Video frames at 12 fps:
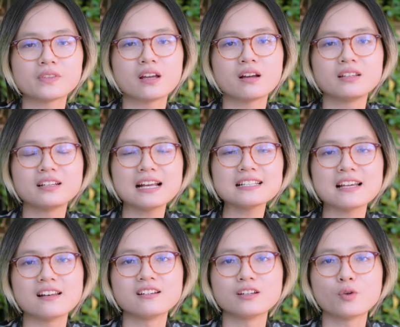à, những cách
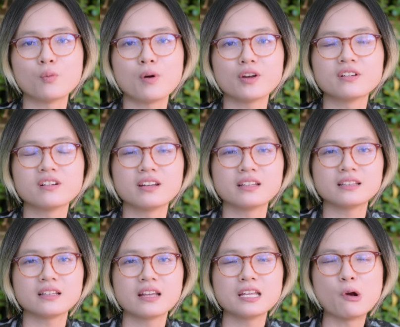trả lời của mọi người
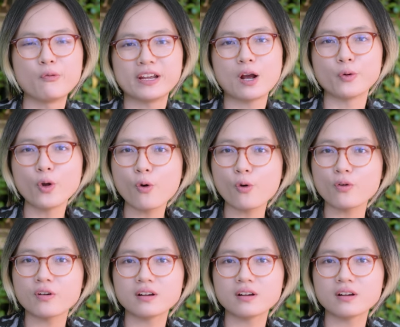hiểu về khẩu độ